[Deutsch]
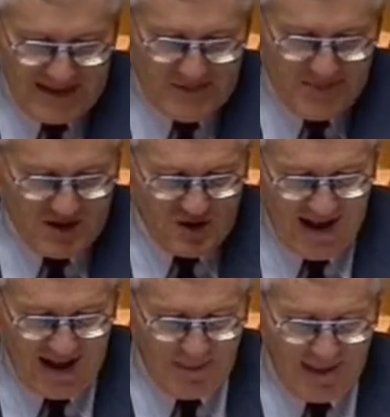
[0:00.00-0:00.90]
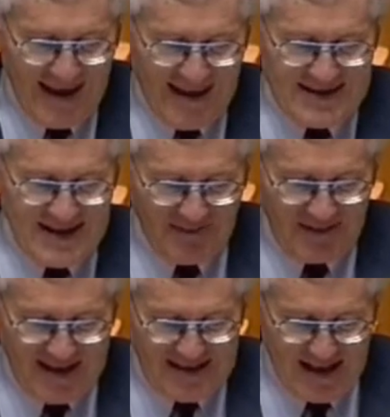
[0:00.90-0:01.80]
des Personalbereiches
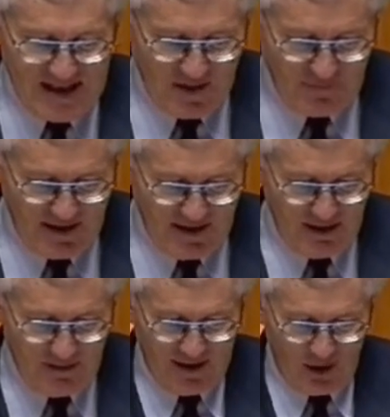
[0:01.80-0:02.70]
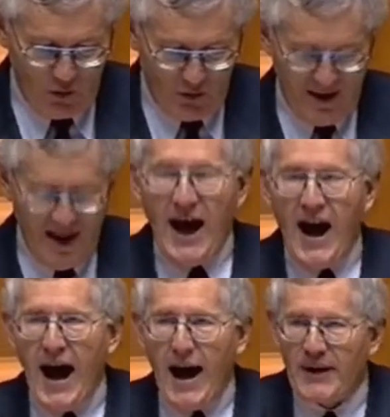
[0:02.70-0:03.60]
an die gesellschaftlichen Entwicklungen,
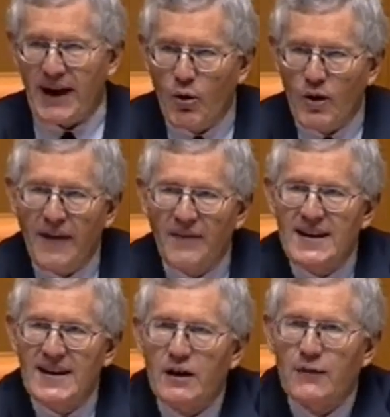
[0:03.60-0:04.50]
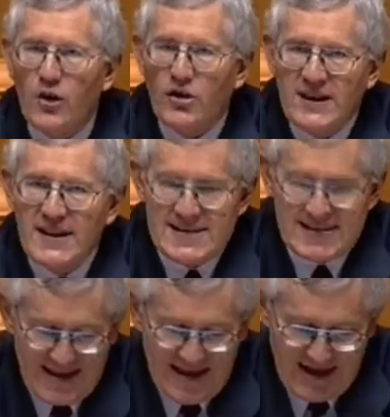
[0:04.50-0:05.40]
aber auch an die
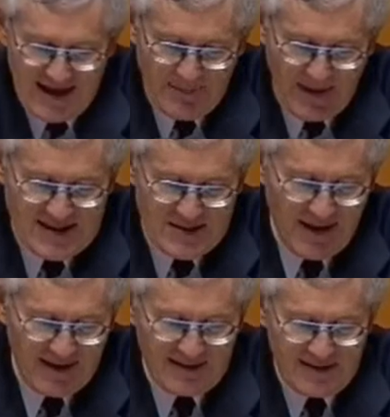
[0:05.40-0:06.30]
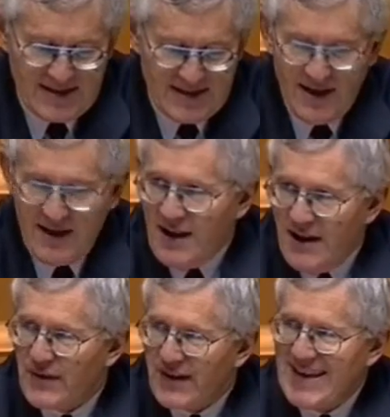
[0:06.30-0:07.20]
Erfordernisse des Arbeitsmarktes
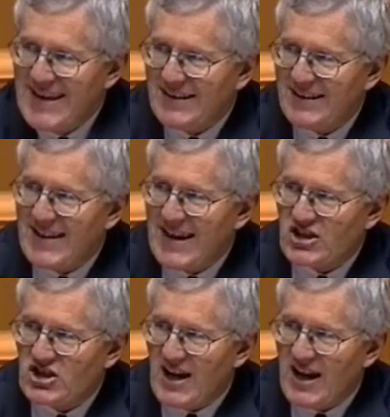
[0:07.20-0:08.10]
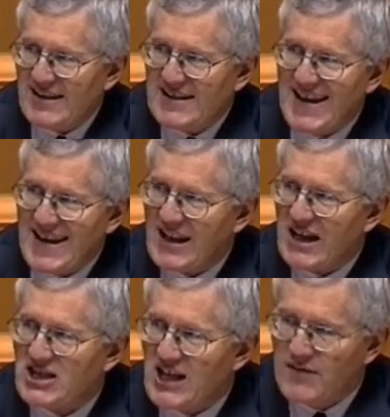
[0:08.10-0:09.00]
verliert der Staat sehr
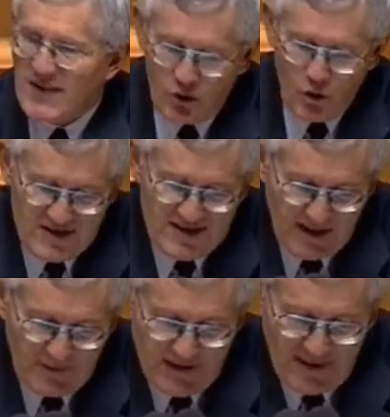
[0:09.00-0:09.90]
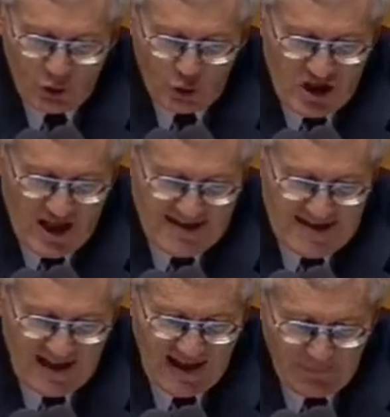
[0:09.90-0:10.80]
rasch an Wirkungskraft, an
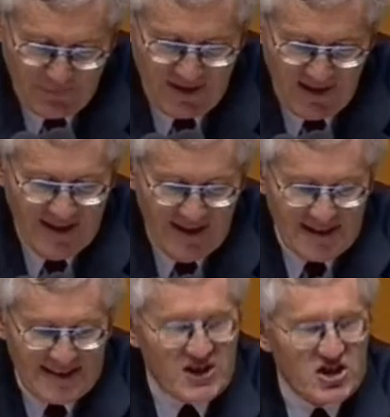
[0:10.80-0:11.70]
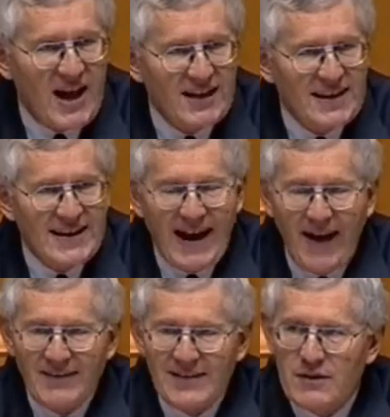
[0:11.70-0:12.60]
Durchschlagskraft. Das staatliche
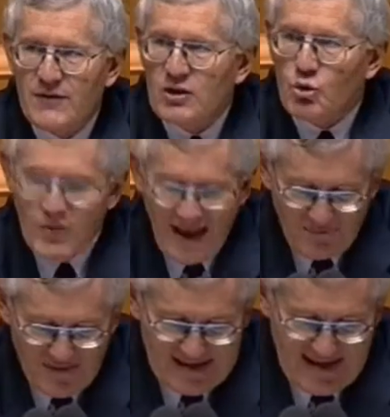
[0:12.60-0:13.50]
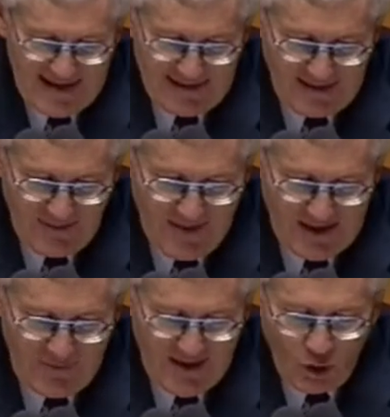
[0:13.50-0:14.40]
Handeln wird uneffizient,
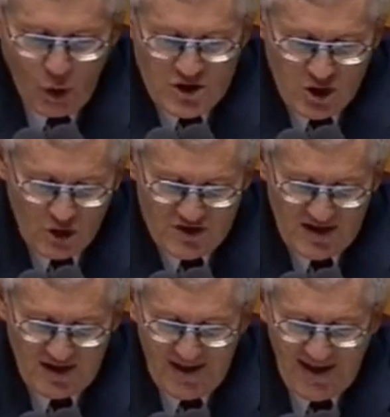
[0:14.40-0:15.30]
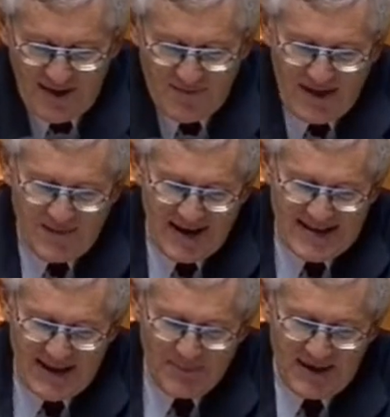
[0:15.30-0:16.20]
wird wirkungsloser, wenn wir
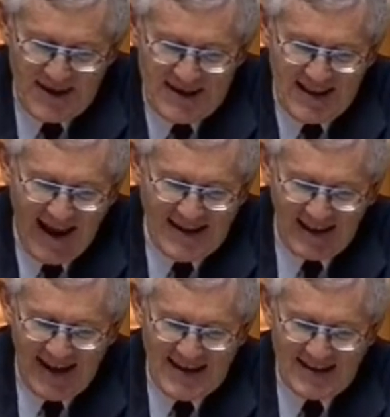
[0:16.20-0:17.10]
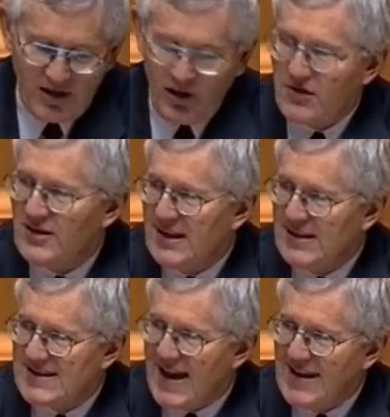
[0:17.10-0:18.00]
es eben nicht einkleiden können
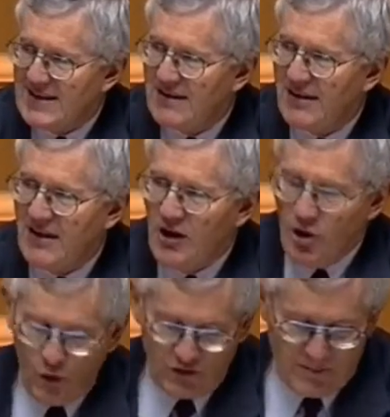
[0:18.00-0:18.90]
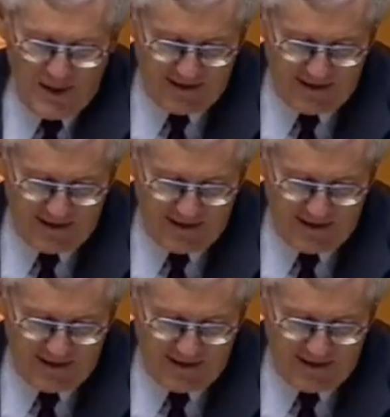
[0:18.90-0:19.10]
in zeit- und